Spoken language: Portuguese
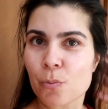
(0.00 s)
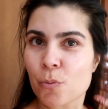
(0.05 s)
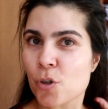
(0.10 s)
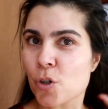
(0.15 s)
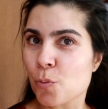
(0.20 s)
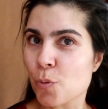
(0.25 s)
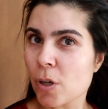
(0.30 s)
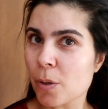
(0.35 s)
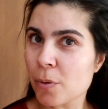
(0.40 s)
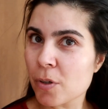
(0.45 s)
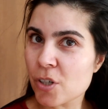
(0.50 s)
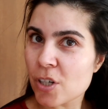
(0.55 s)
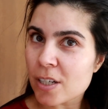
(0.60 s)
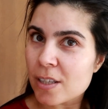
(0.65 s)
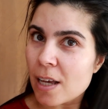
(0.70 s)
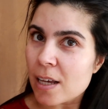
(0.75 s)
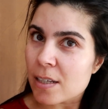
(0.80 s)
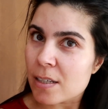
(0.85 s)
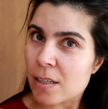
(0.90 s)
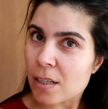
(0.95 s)
amores. O meu cabelo já
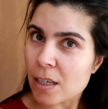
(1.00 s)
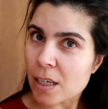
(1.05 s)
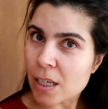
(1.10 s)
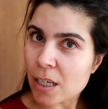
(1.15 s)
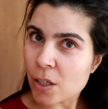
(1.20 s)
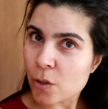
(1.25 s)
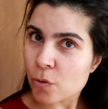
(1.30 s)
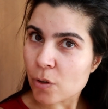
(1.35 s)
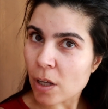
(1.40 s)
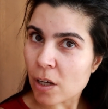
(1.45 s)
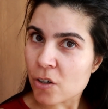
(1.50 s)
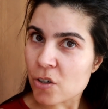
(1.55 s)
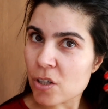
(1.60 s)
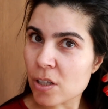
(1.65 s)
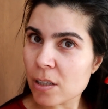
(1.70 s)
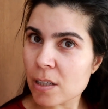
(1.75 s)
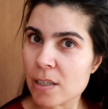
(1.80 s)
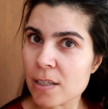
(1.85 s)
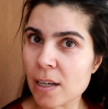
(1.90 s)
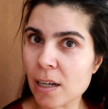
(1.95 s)
está sequinho, tem que
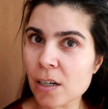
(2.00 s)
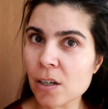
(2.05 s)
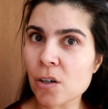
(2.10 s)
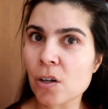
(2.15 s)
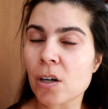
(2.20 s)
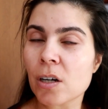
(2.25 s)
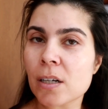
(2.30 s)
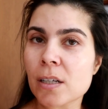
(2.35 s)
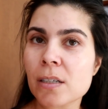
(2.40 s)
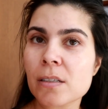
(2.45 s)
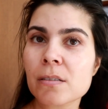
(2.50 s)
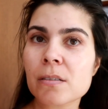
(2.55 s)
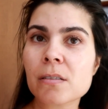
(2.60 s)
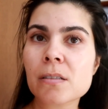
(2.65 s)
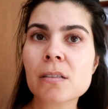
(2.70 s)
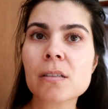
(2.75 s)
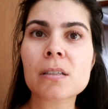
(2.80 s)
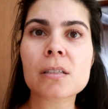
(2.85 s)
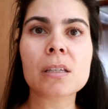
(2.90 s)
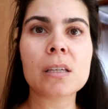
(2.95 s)
estilizar agora.
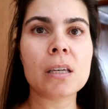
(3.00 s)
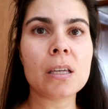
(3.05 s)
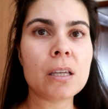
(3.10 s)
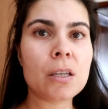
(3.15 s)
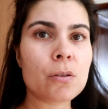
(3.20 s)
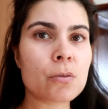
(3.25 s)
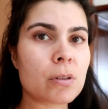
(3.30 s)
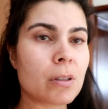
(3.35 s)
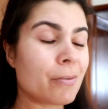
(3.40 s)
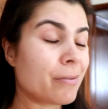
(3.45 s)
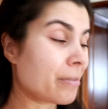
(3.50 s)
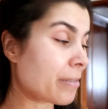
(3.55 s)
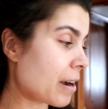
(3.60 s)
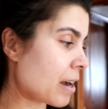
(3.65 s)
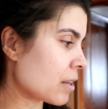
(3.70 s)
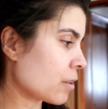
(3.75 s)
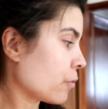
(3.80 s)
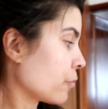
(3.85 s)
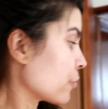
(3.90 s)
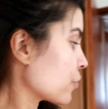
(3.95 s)
Sequinho,
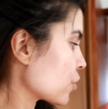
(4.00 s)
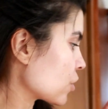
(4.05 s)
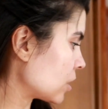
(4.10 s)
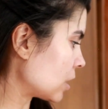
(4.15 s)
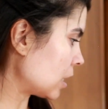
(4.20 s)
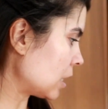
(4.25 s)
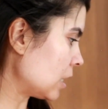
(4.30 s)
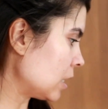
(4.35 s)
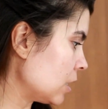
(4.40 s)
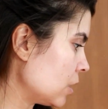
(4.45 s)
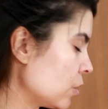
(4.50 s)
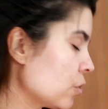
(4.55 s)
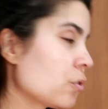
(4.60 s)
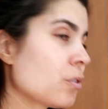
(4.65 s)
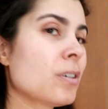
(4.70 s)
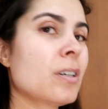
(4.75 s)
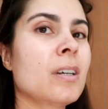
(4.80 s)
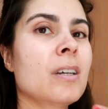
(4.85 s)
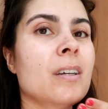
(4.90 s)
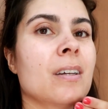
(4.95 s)
lavado,
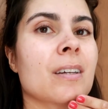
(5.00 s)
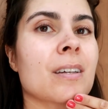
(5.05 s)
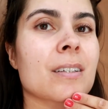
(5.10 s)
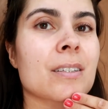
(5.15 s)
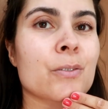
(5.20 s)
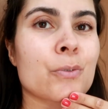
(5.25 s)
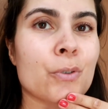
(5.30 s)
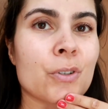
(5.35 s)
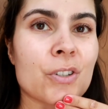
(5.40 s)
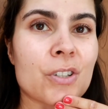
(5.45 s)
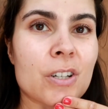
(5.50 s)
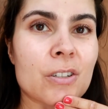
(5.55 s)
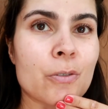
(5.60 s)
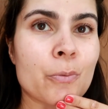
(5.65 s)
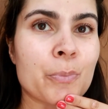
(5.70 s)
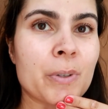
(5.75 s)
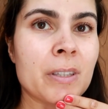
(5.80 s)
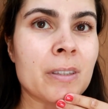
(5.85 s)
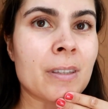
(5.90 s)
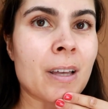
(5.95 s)
fresquinho. As unhas já estão
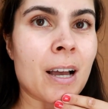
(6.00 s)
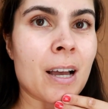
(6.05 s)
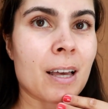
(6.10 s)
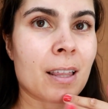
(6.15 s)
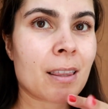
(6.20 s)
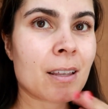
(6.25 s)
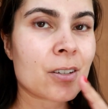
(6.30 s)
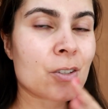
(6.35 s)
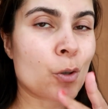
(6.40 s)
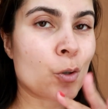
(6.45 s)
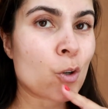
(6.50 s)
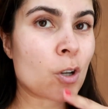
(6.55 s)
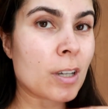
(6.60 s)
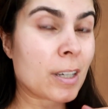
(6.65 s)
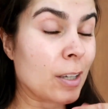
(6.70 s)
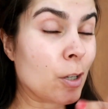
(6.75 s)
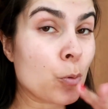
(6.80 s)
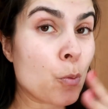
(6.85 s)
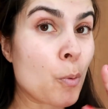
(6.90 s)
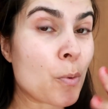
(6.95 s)
pintadas, estão
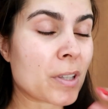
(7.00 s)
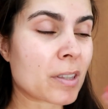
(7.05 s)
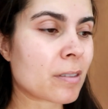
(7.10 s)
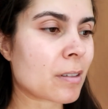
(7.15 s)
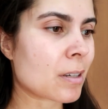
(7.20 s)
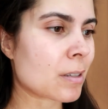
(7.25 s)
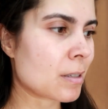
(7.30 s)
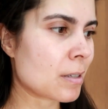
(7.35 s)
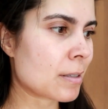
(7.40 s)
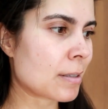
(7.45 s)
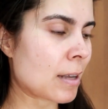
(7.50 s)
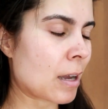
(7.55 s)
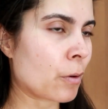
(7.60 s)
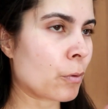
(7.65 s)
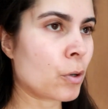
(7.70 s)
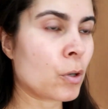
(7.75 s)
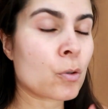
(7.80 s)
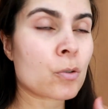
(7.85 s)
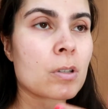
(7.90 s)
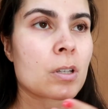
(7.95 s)
aqui no momento de
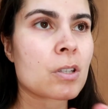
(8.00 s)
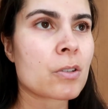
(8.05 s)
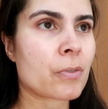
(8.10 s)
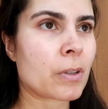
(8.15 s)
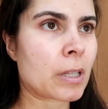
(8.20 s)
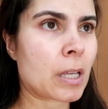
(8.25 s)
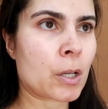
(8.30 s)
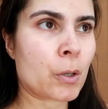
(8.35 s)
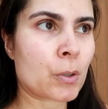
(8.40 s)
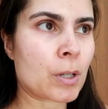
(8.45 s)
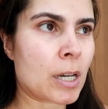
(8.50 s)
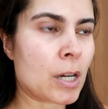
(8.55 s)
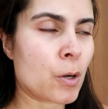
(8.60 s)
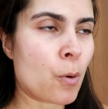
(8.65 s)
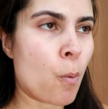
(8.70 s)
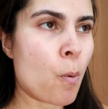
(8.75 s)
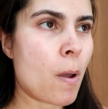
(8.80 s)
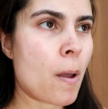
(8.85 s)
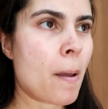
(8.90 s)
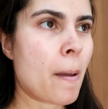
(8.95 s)
transição. Eu não sei se falei ou
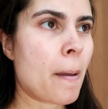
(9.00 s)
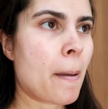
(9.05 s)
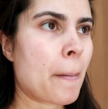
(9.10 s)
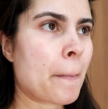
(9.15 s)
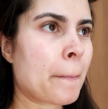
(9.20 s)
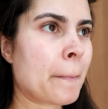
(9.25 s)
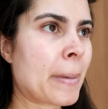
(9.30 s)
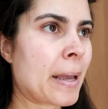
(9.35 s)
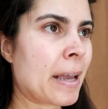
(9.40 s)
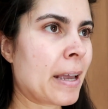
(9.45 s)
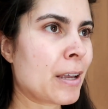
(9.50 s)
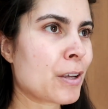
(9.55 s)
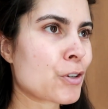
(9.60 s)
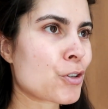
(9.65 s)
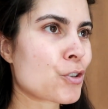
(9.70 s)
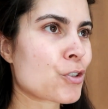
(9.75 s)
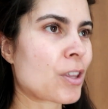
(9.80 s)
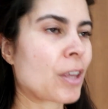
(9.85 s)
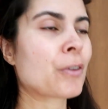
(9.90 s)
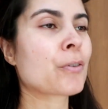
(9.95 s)
não,
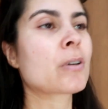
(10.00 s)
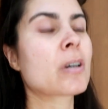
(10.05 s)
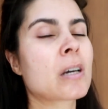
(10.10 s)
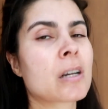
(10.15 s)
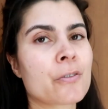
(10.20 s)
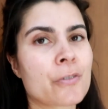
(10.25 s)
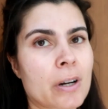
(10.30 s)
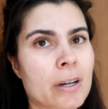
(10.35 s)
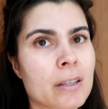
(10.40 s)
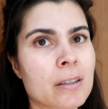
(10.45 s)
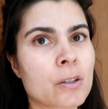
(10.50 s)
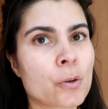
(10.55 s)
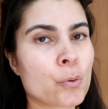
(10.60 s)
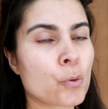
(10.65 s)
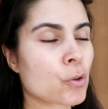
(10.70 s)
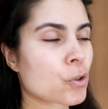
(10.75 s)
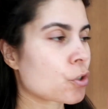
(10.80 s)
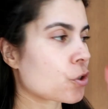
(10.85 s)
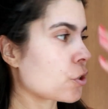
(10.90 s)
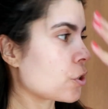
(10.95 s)
mas tenho que gravar ainda
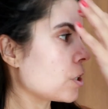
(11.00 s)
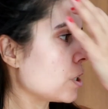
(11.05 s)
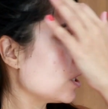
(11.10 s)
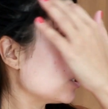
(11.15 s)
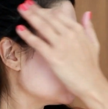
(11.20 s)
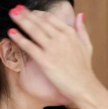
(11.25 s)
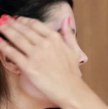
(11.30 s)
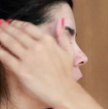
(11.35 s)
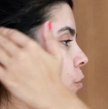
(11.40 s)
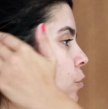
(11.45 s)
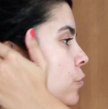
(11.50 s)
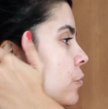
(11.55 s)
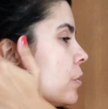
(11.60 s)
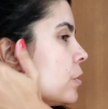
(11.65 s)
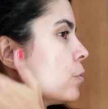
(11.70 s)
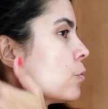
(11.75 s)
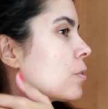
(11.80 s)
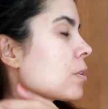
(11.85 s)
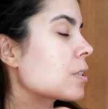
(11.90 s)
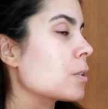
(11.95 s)
hoje um
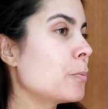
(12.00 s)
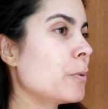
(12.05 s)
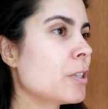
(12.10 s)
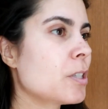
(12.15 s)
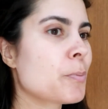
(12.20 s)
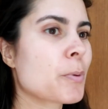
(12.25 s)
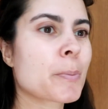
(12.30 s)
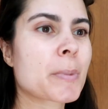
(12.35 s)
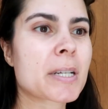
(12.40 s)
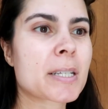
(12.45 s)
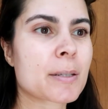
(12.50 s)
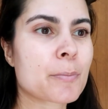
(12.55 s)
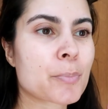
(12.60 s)
vídeo de recebidos e primeiras